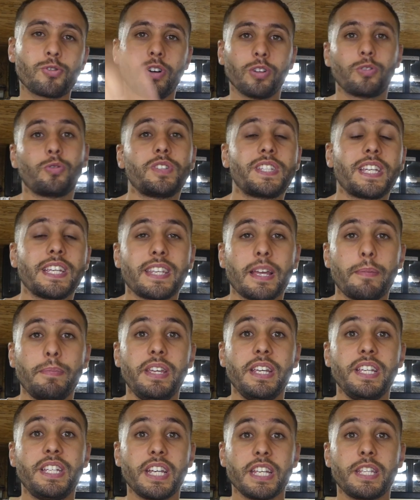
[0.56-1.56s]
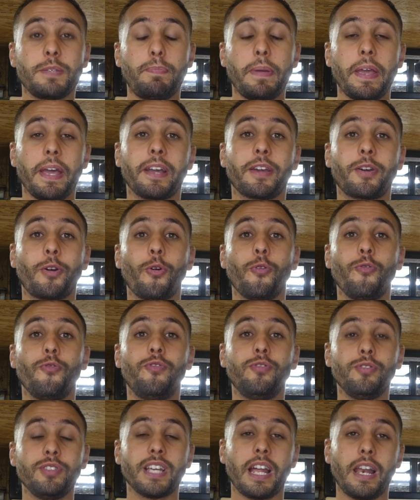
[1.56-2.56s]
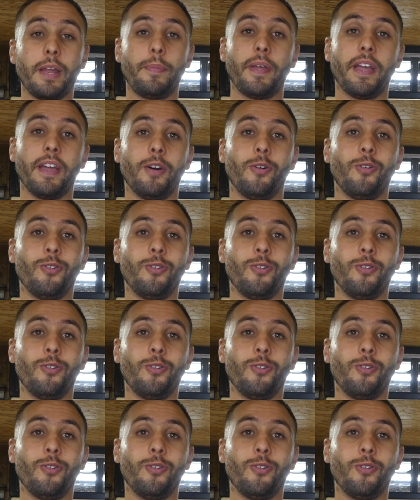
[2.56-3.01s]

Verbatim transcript: Bonjour à tous les amis, j'espère que vous allez bien.